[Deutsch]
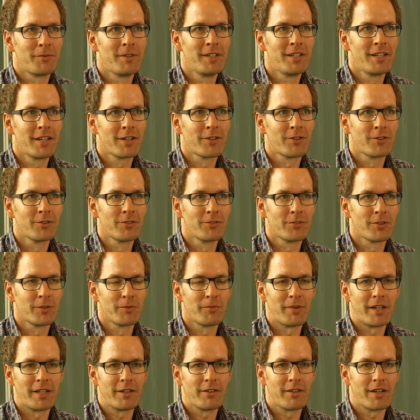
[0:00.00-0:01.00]
dem Hintergrund
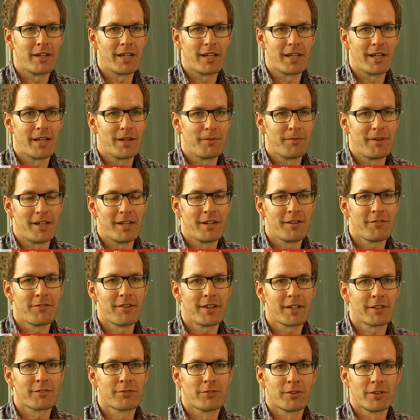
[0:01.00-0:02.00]
von einem, im
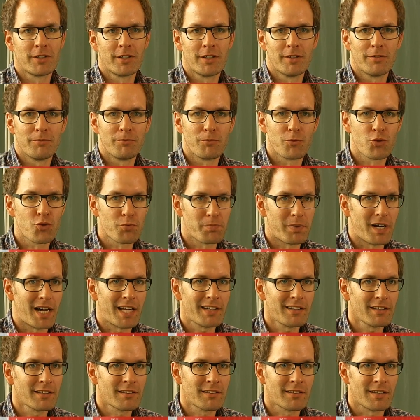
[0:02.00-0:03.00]
Endeffekt von einem
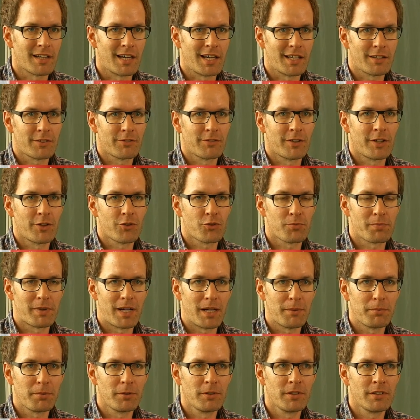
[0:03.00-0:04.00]
Spardiktat, von einer
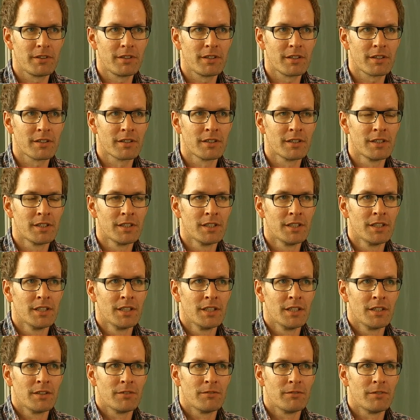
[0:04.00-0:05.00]
Sparpolitik,
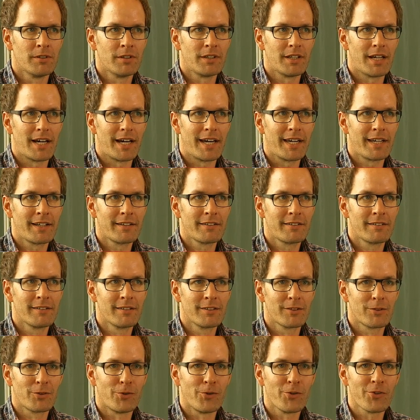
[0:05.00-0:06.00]
wird eigentlich
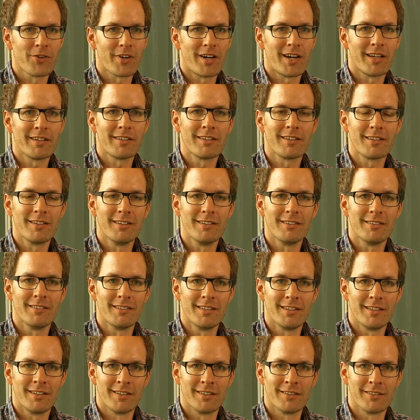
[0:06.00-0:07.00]
eine großartige
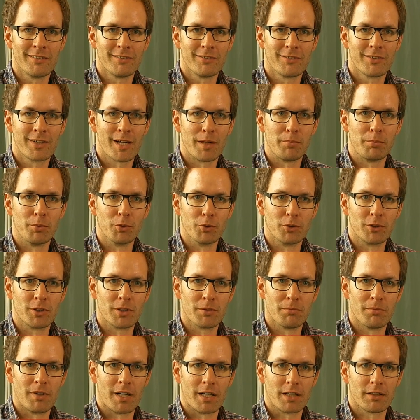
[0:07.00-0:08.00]
Idee kaputt
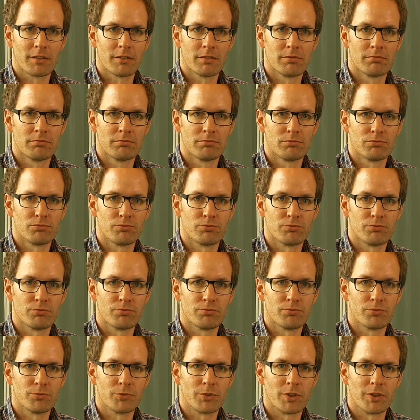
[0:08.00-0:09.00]
gemacht.
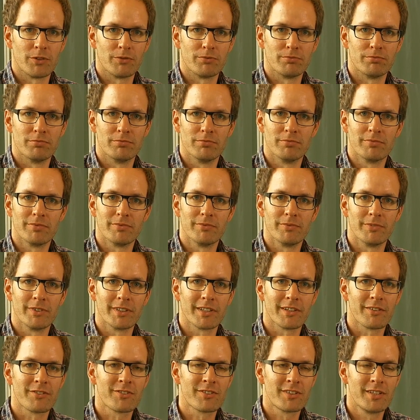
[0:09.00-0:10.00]
Oder
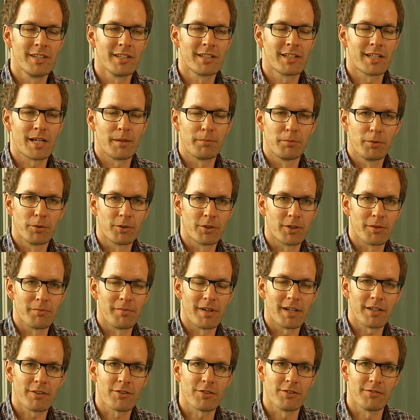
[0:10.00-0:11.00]
eine riskiert kaputt
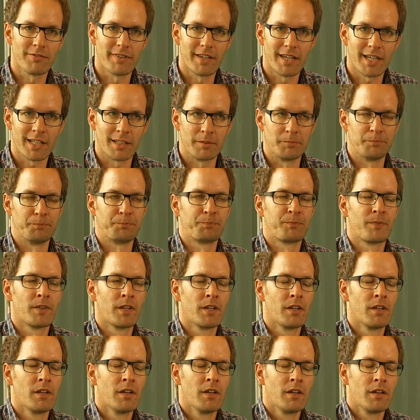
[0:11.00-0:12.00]
gemacht zu werden.
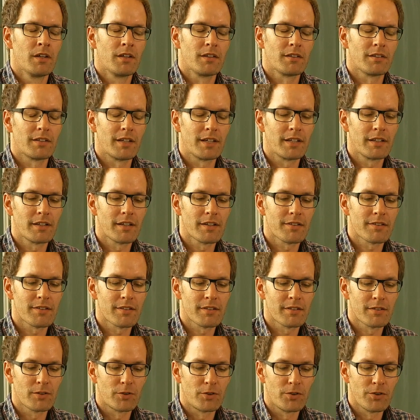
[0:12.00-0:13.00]
Ich denke, dass
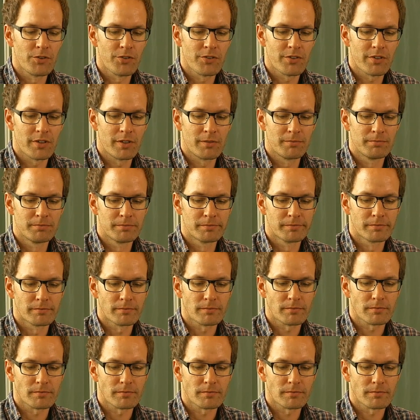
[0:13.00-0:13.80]
es ein großes, ähm,